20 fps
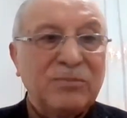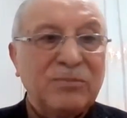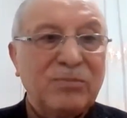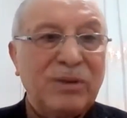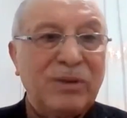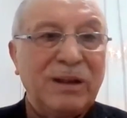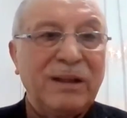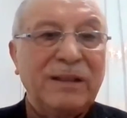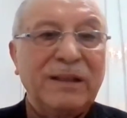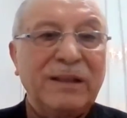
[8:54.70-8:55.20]

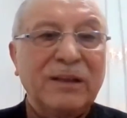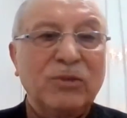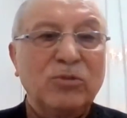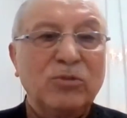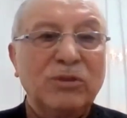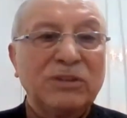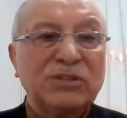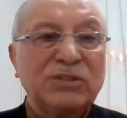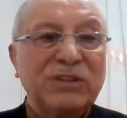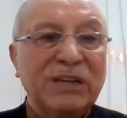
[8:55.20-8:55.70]
Plana
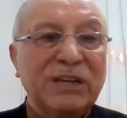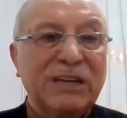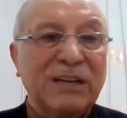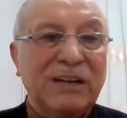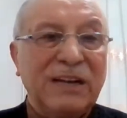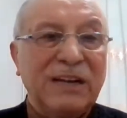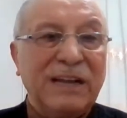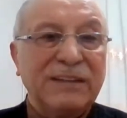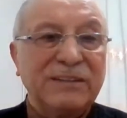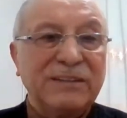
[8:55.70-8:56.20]
göre
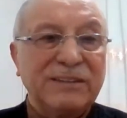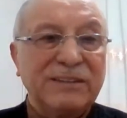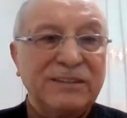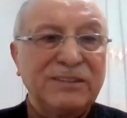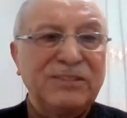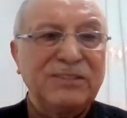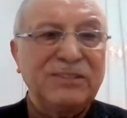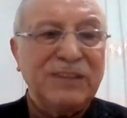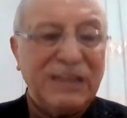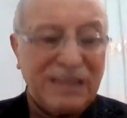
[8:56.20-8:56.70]

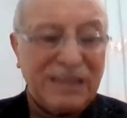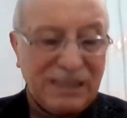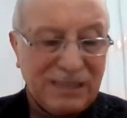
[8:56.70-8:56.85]
şekillendirir.